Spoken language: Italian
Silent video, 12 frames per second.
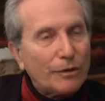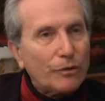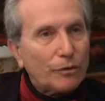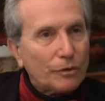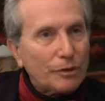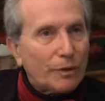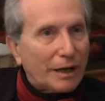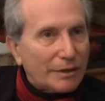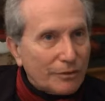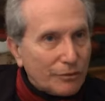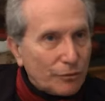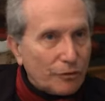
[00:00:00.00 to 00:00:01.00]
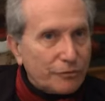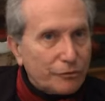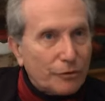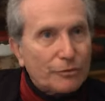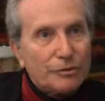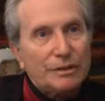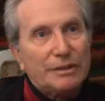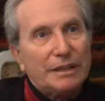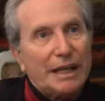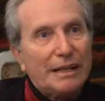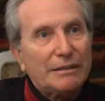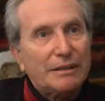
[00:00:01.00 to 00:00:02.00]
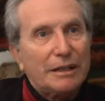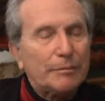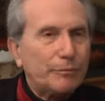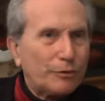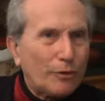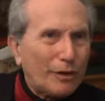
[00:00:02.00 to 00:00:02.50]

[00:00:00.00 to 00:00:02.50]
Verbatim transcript: coloro i quali soffrono di handicap. So